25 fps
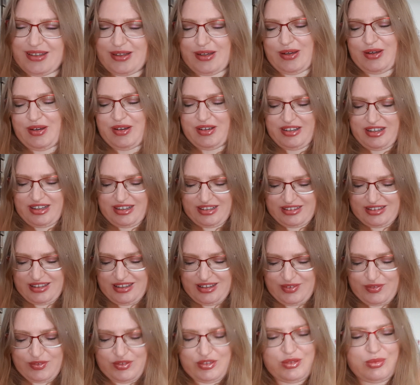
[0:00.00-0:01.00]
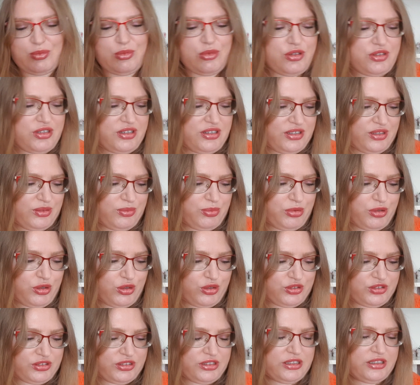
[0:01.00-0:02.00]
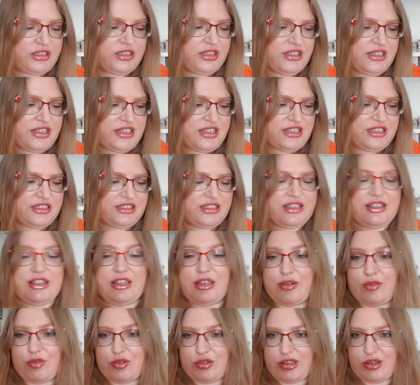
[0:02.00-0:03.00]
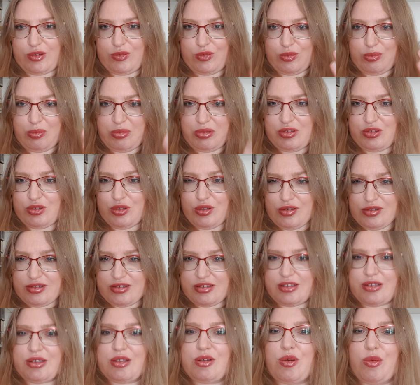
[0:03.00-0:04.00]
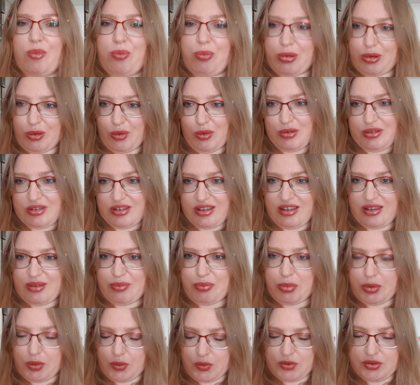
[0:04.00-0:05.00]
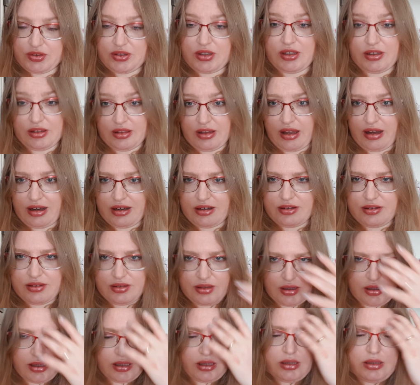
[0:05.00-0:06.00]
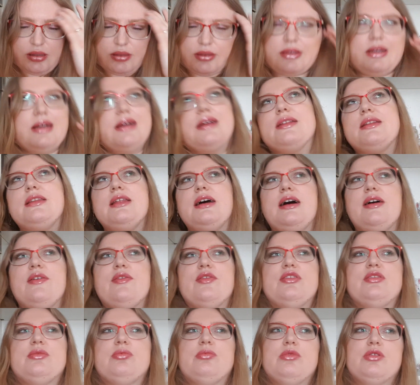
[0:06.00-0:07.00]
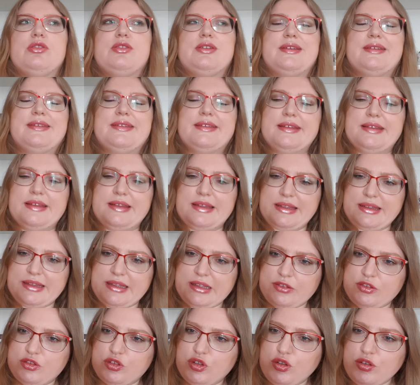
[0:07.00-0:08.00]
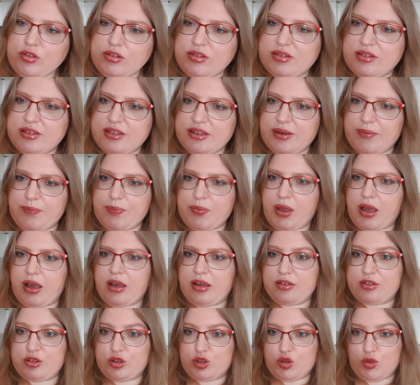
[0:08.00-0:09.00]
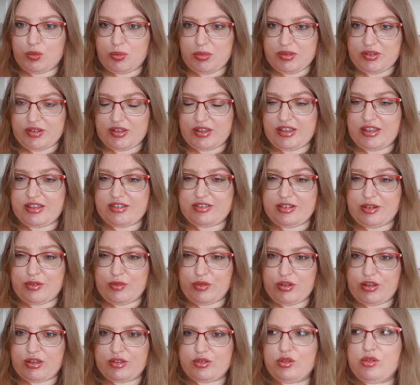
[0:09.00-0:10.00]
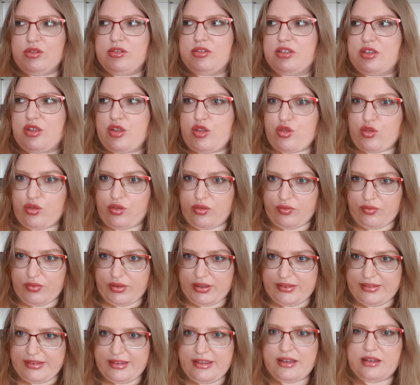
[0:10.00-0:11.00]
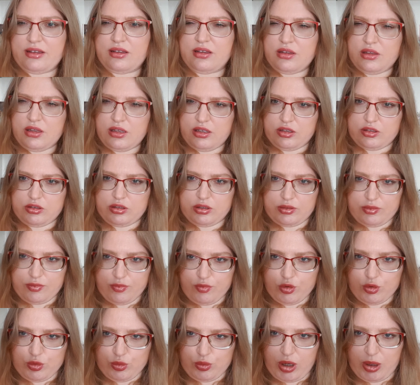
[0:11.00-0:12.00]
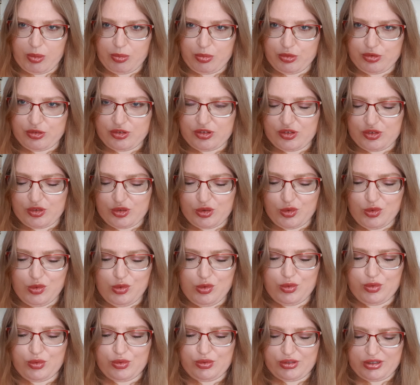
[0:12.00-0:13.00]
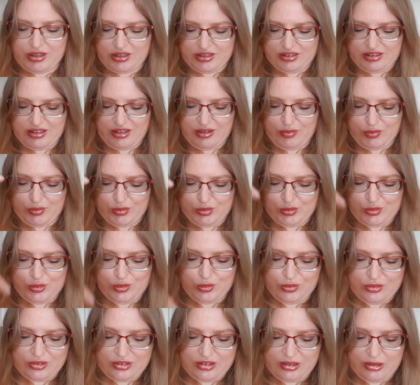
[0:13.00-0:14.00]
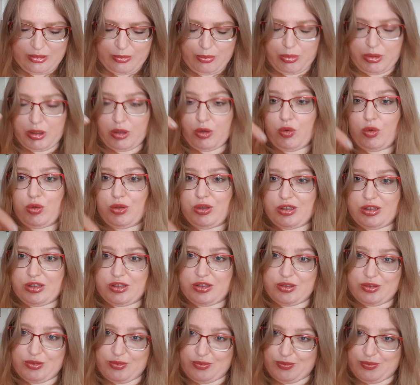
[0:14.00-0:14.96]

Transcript: А, когда вы смотрите просто на них вот так вот без солнца, это такой плоский-плоский лак. Когда вы смотрите на солнце, а особенно если вы на солнце, еще и в воде, и так в воду опустите руку, и когда вот солнце проходит